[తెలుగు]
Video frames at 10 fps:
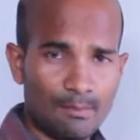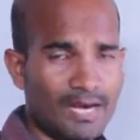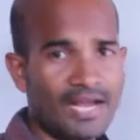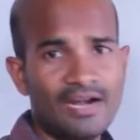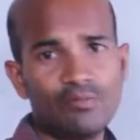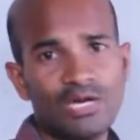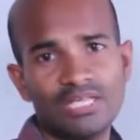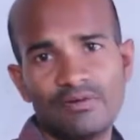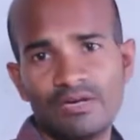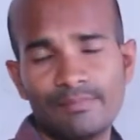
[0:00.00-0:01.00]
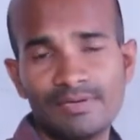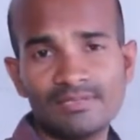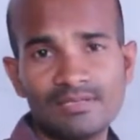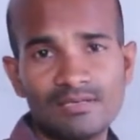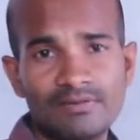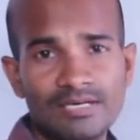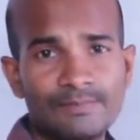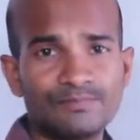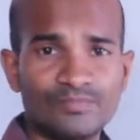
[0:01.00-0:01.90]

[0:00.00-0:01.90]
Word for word: మారిన వాతావరణ పరిస్థితుల వలన